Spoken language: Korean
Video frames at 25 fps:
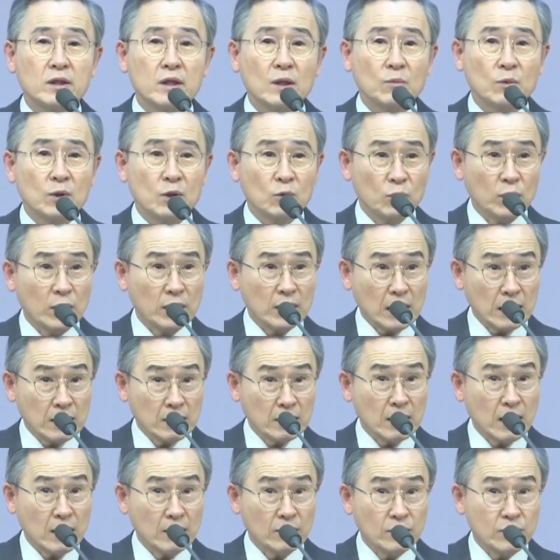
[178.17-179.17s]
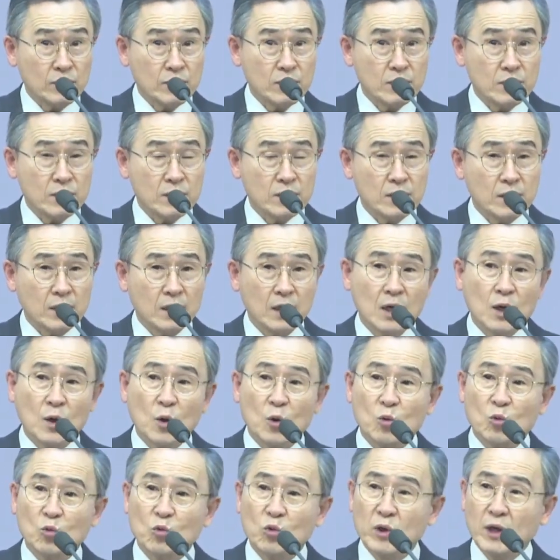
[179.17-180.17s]
때문에 우리가 따뜻한 것이지
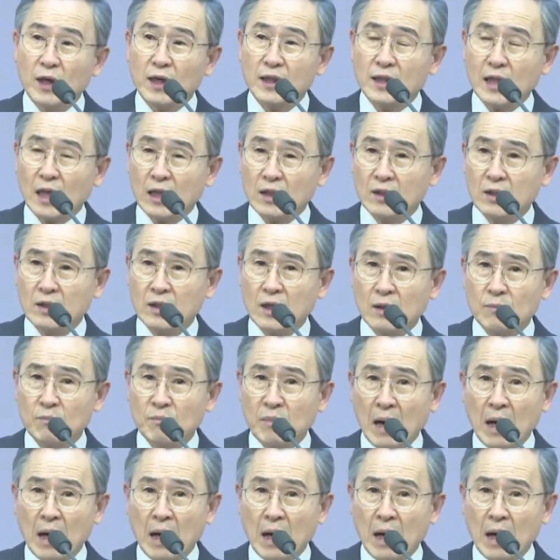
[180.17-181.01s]
우리가 따뜻한